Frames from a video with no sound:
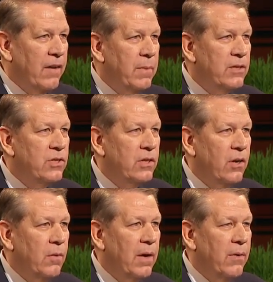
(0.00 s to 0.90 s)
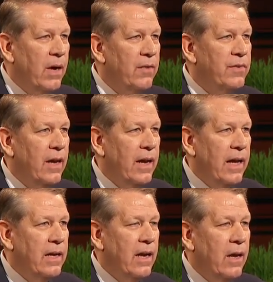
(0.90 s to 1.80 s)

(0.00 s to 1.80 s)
potete avere ciò che volete